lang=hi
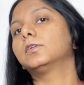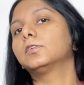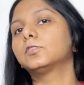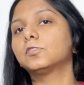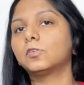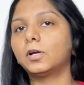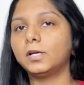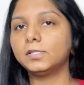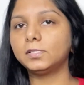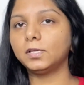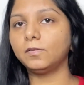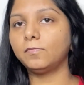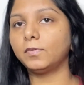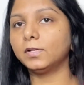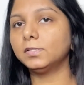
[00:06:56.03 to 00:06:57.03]
सो so गाइज ये
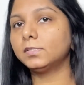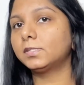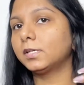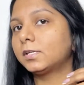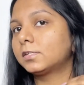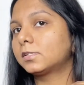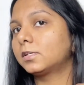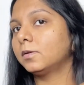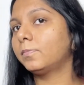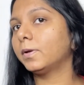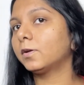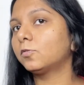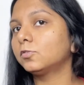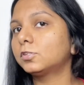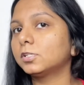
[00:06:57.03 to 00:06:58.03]
160 पे
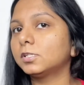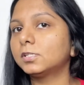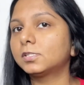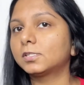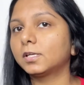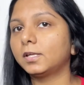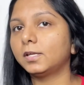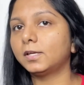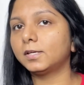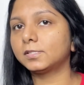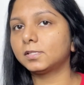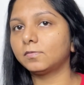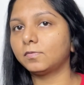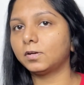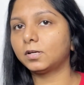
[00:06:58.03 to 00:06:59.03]
कुछ इस तरीके
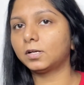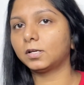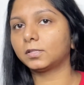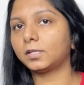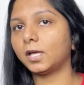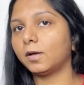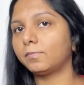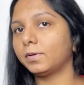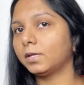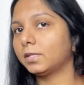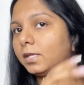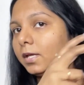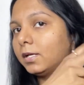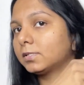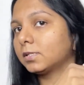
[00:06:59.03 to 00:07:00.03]
से वर्क करता है आप ये
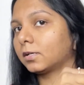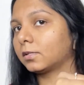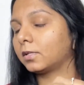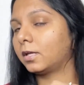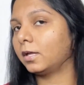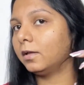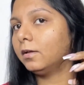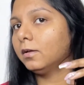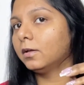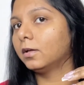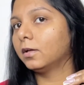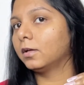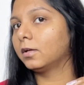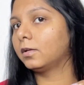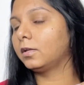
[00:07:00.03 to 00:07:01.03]
देख सकते हैं
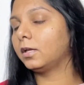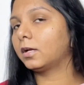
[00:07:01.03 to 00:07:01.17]
ये